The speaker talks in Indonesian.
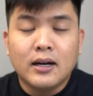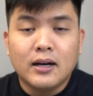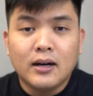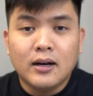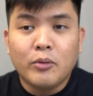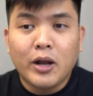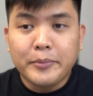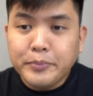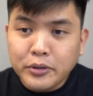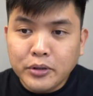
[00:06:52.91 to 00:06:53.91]
uh,
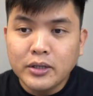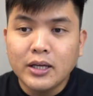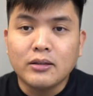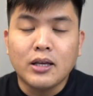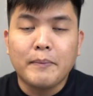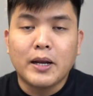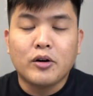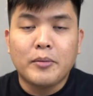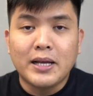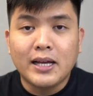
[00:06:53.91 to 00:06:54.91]
walaupun gitu ya
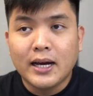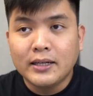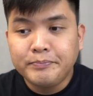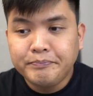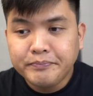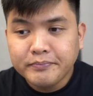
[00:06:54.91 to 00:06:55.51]
pada kebanyakan